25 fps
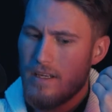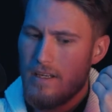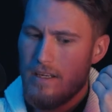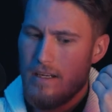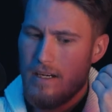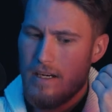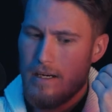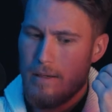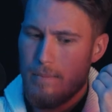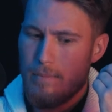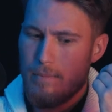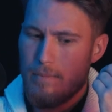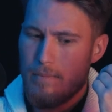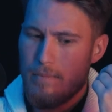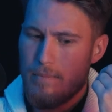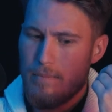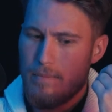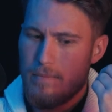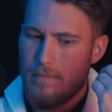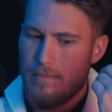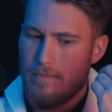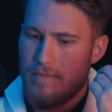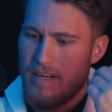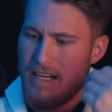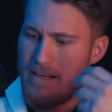ähm,
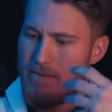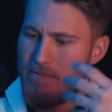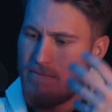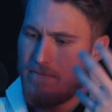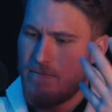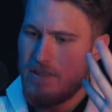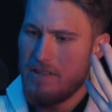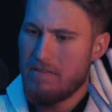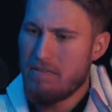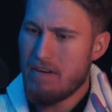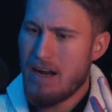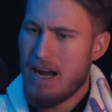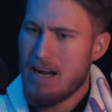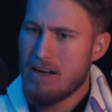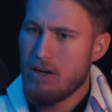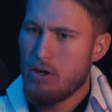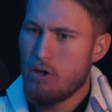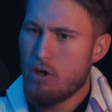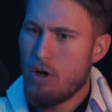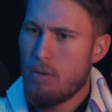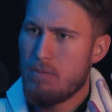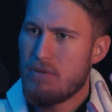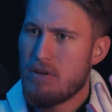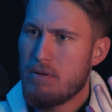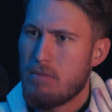weil die Frage
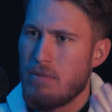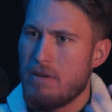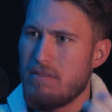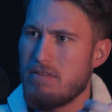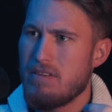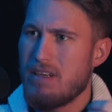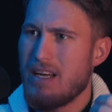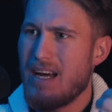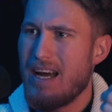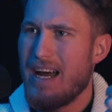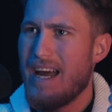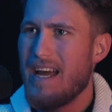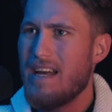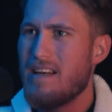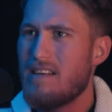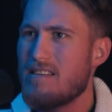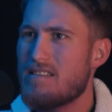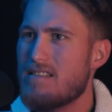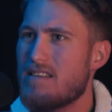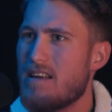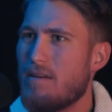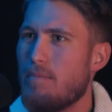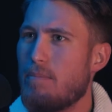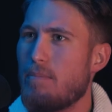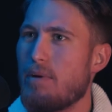kommt immer wieder, hey,
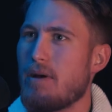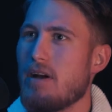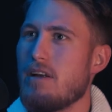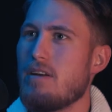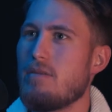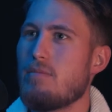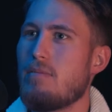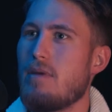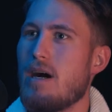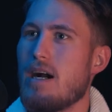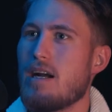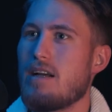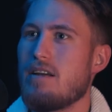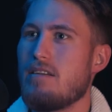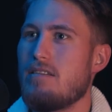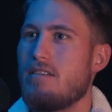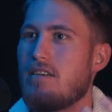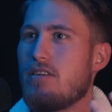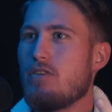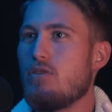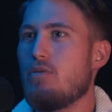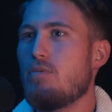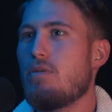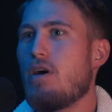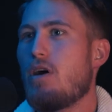ist denn
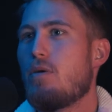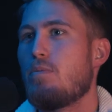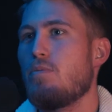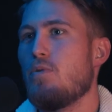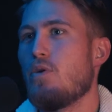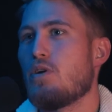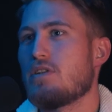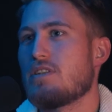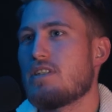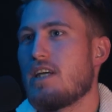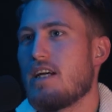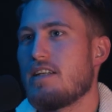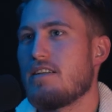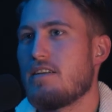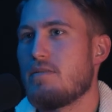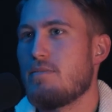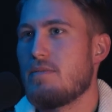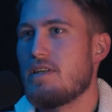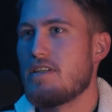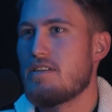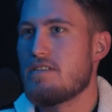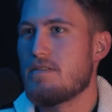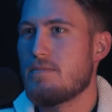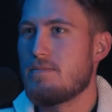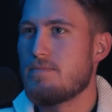Printmarketing überhaupt noch
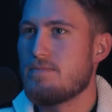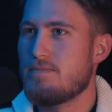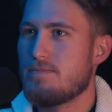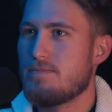zeitgemäß?